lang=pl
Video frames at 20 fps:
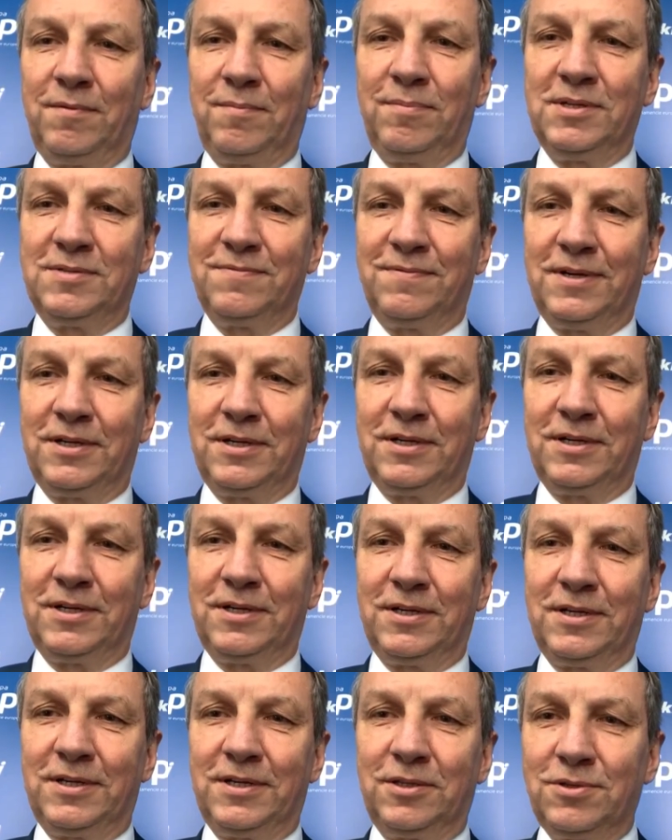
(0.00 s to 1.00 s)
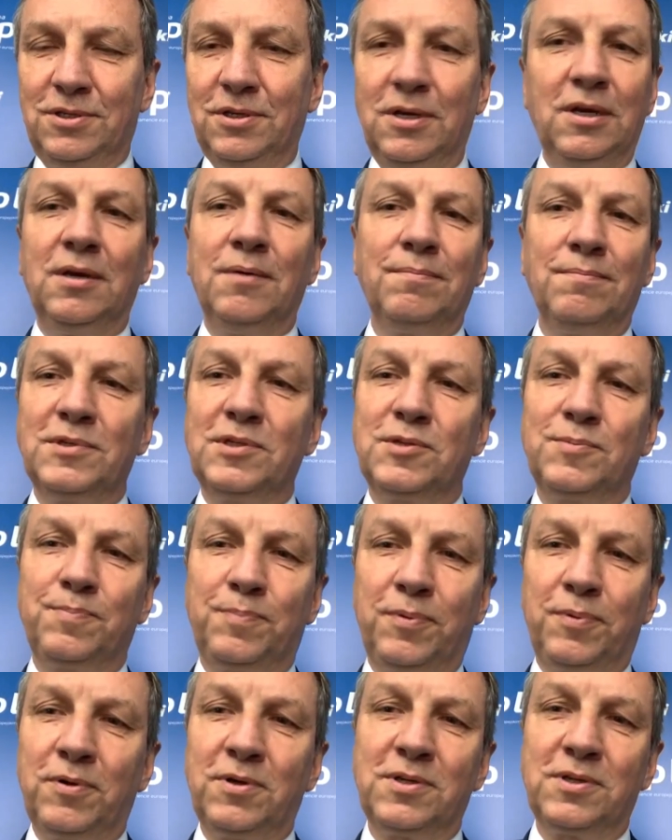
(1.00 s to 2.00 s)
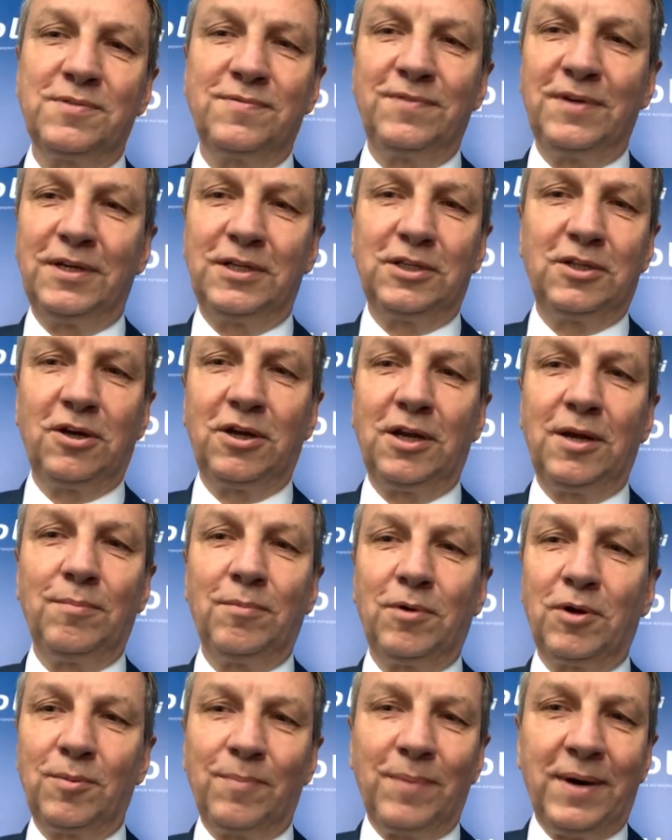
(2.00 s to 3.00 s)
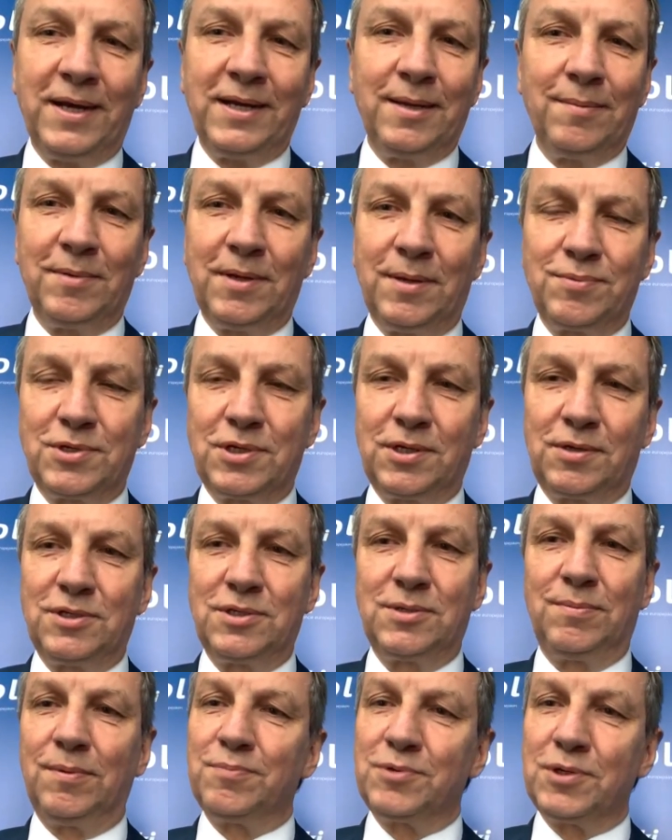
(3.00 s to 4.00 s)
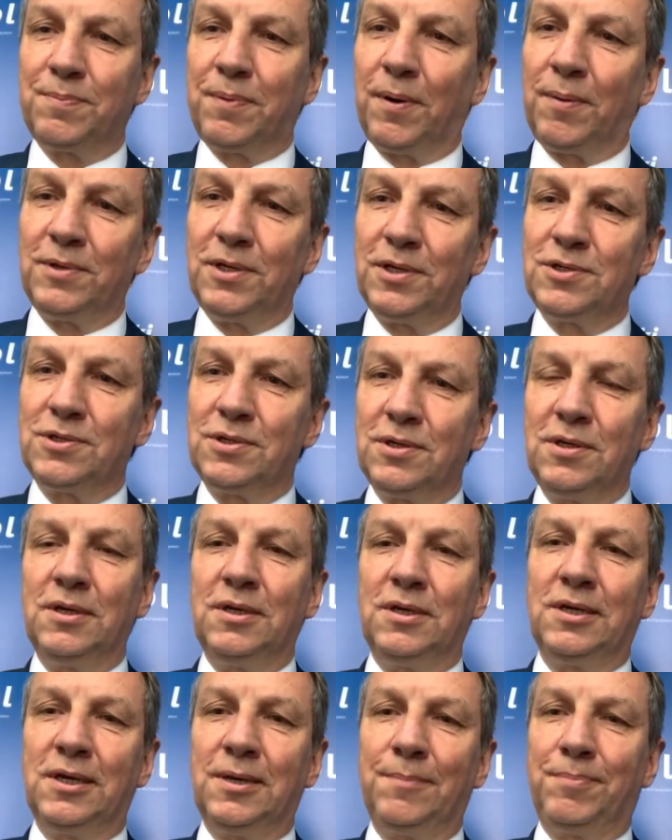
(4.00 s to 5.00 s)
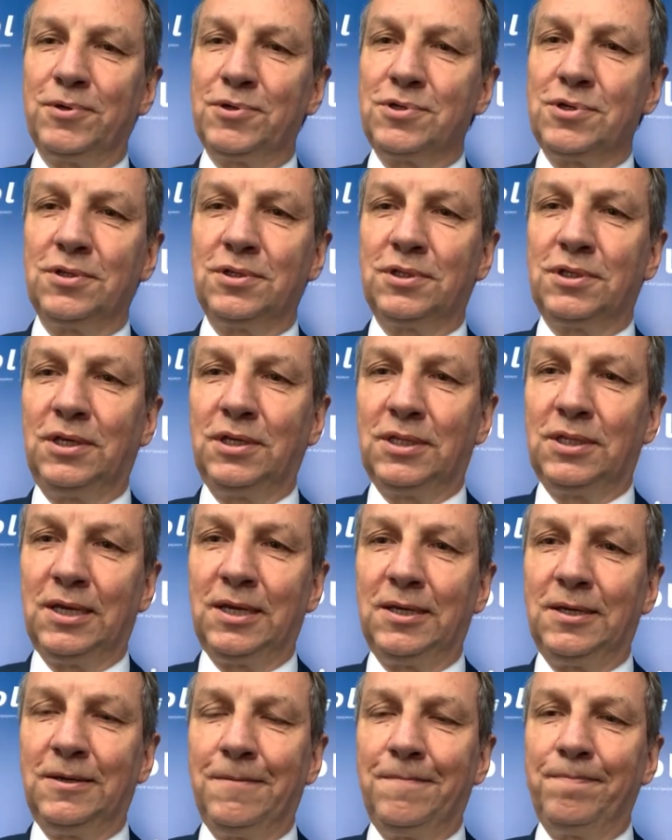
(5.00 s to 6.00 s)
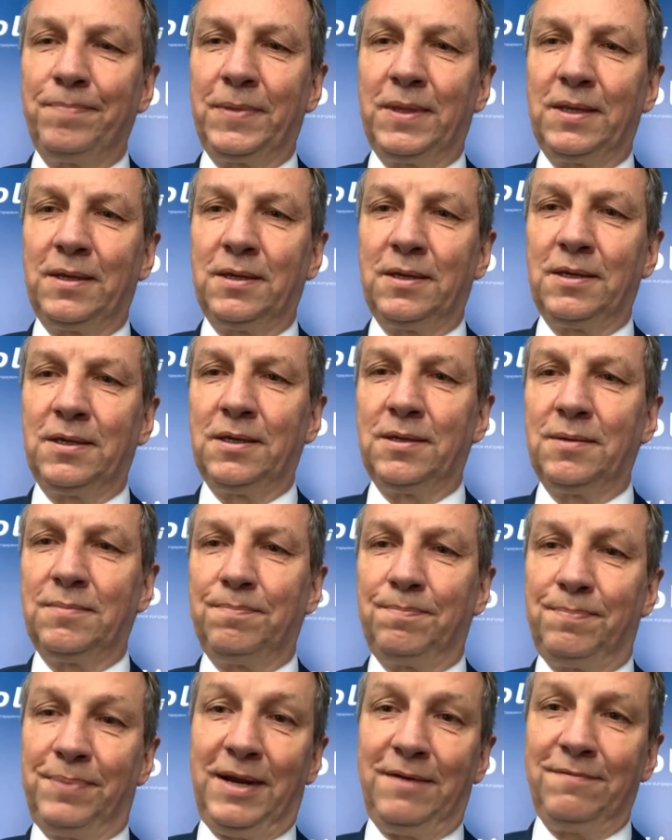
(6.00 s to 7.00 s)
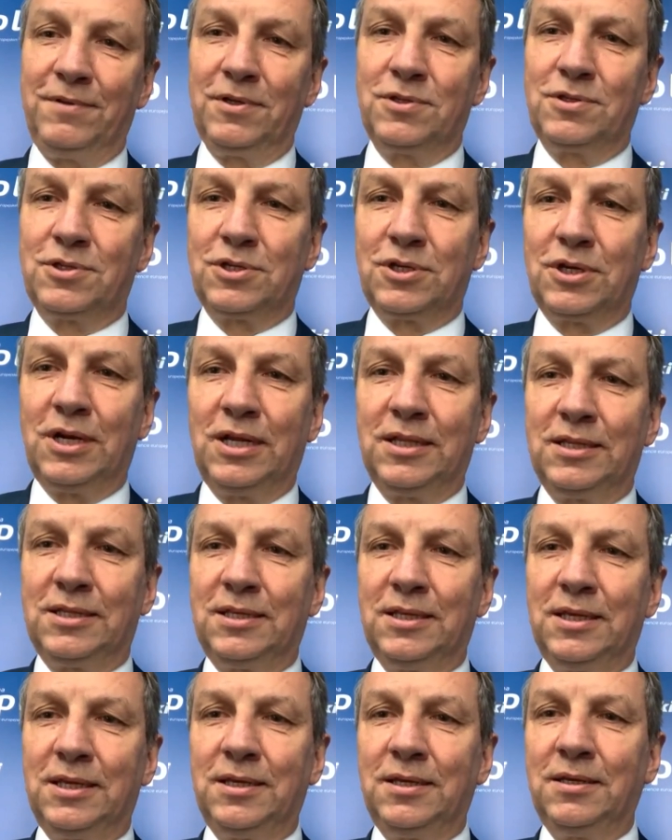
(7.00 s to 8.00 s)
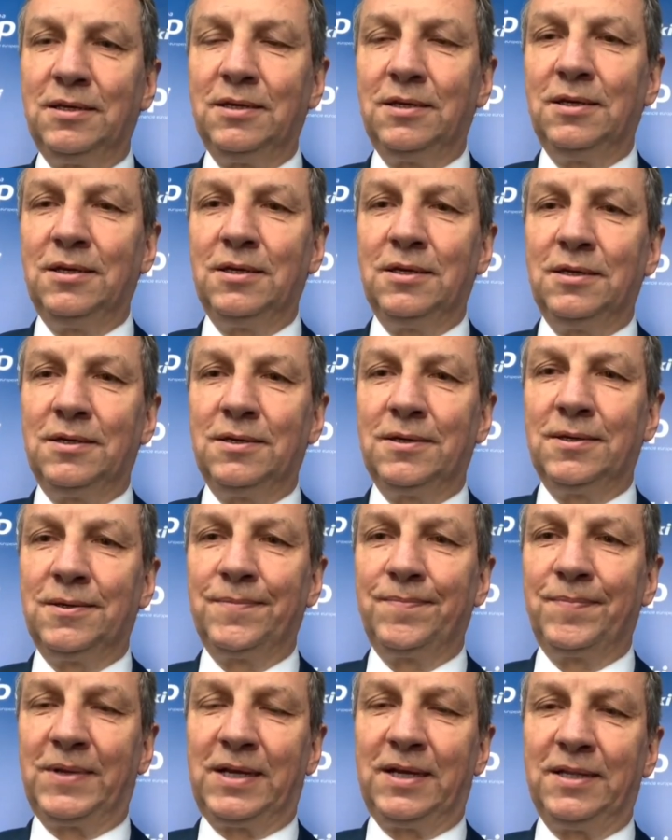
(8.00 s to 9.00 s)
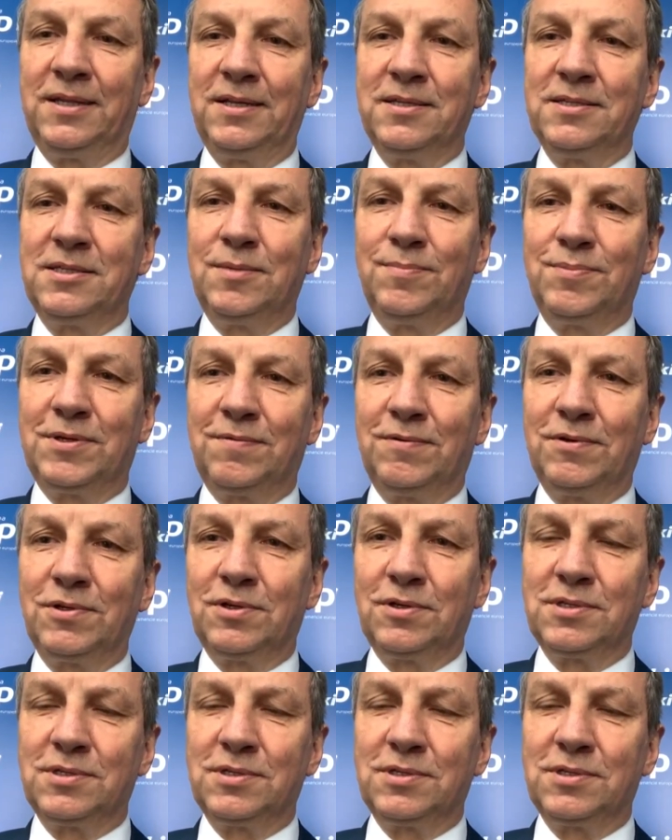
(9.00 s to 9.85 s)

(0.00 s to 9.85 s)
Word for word: wobec wartości. Mhm. Spór z Wiktorem Orbanem na przykład, żeby przypomnieć e, początki tej e, prawie trzyletniej kadencji Który